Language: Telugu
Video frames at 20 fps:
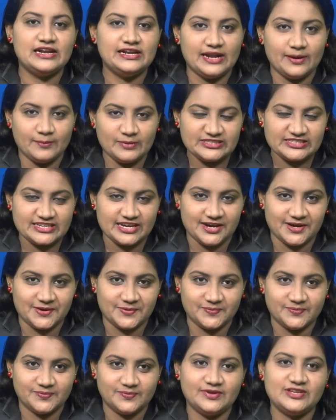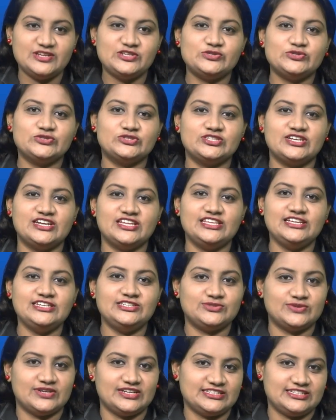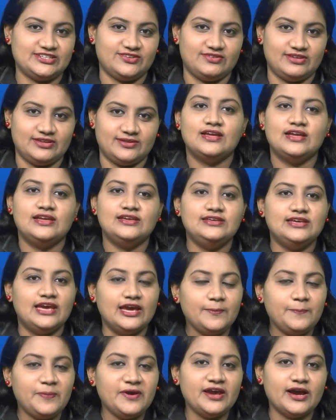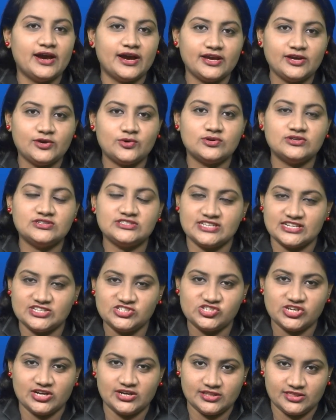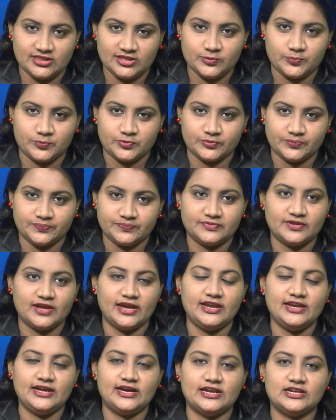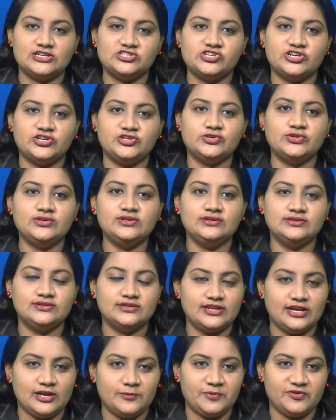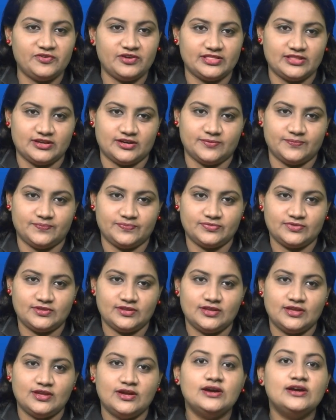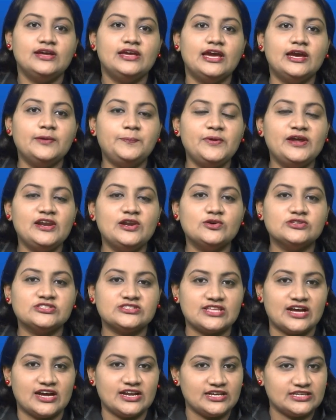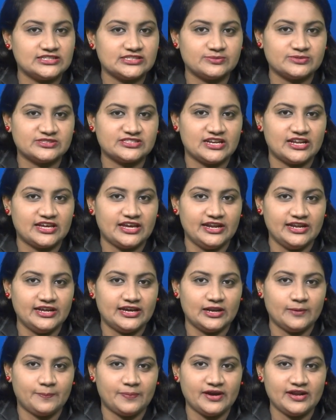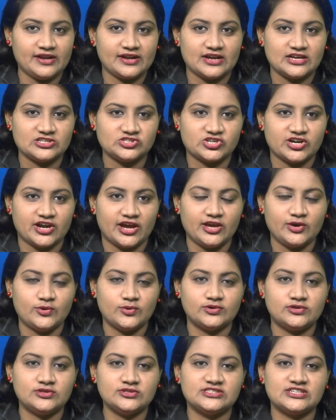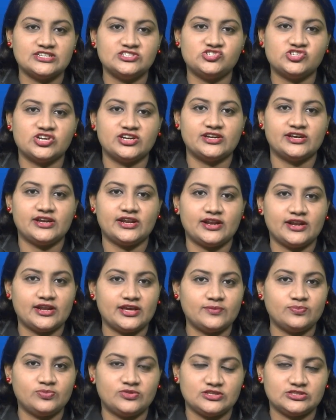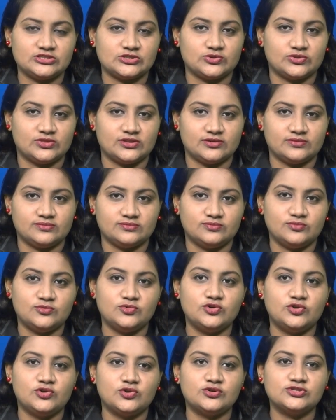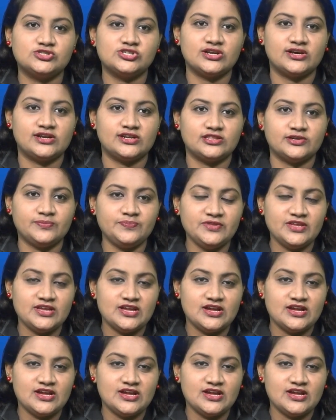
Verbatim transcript: నమస్కారం మీరు చూస్తున్నది ట్వెల్వ్ టీవీ ఏపీ హైకోర్టు సంచలన తీర్పు ఎన్నికల షెడ్యూల్ నిలిపివేత ఏపీలో స్థానిక సంస్థల ఎన్నికలపై రాష్ట్ర హైకోర్టు సంచలన నిర్ణయం తీసుకుంది మూడు రోజుల క్రితం